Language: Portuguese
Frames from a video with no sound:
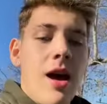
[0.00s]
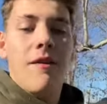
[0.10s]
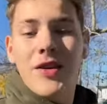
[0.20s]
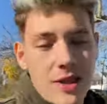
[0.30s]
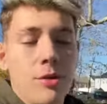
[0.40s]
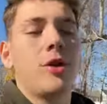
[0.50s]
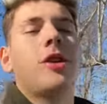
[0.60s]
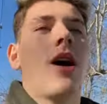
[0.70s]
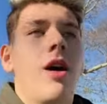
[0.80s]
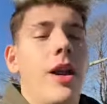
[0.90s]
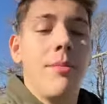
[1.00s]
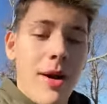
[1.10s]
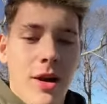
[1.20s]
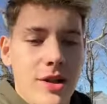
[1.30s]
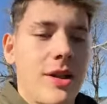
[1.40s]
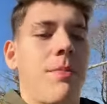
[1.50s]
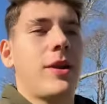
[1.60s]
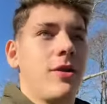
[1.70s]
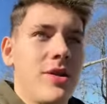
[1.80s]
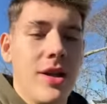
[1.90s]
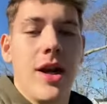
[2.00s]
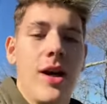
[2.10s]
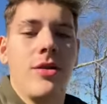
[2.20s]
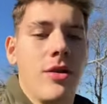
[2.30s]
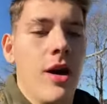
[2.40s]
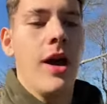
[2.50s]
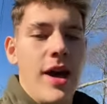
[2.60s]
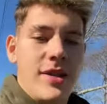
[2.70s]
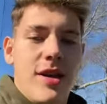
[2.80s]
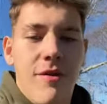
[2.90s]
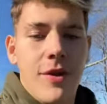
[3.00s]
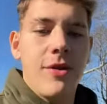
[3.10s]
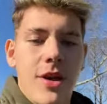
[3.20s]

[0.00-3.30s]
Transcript: Vai ser muito da hora, minha loja tá patrocinando esse evento na